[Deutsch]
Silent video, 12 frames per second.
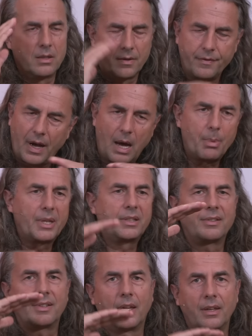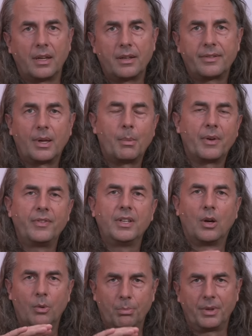verarbeitest dann das aber
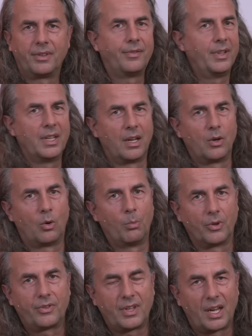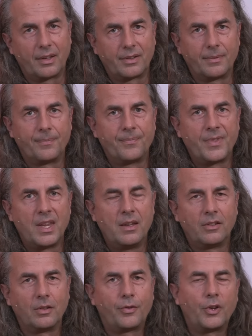wieder und bist wieder in Homöostase.
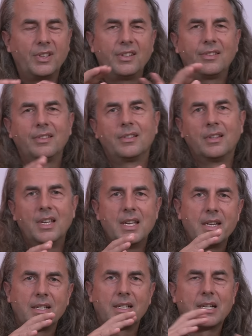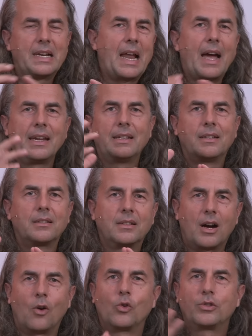So von diesen kleinen
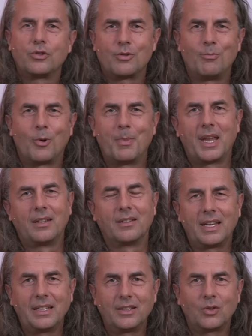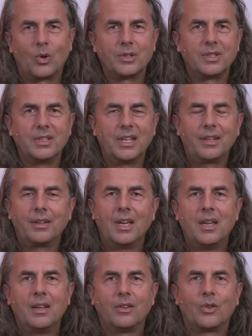chaotischen Momenten rede ich heute nicht,
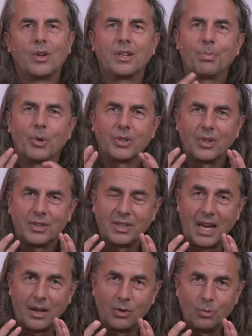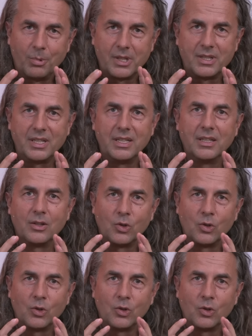sondern ich möchte heute gern über die